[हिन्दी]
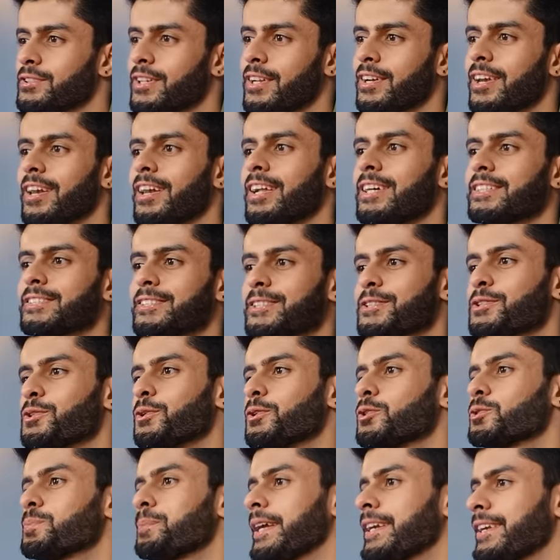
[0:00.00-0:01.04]
सनग्लासेस
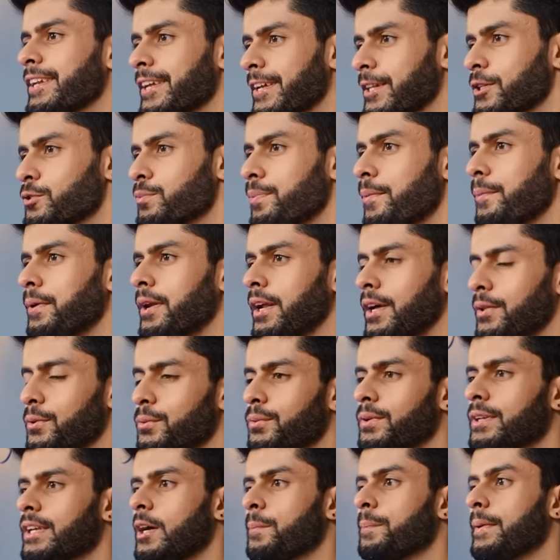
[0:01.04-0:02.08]
और स्पेक्टिकल्स पे बना
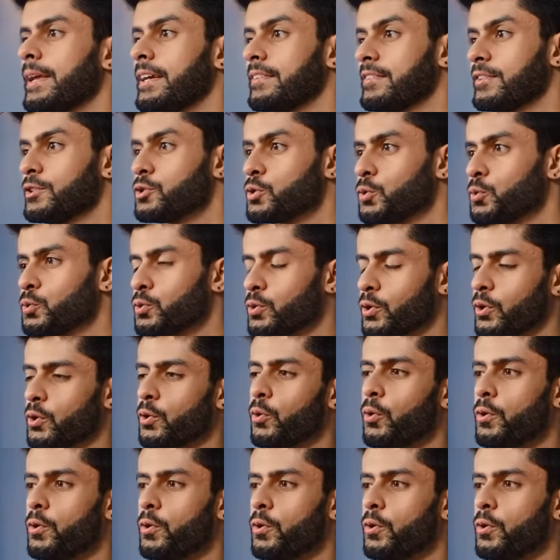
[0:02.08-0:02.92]
दूंगा कि आप कैसे चूज़ करो